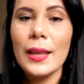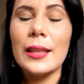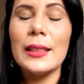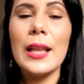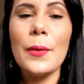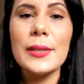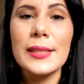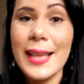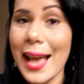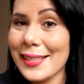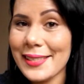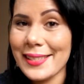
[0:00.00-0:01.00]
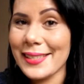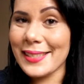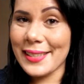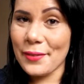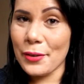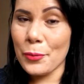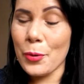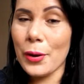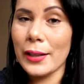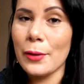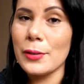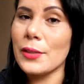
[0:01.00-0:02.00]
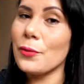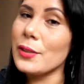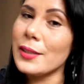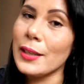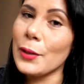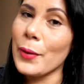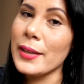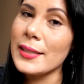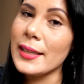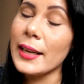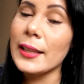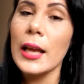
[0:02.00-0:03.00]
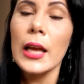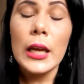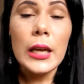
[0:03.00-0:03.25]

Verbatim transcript: Não esquece de se inscrever no meu canal se você não é inscrita.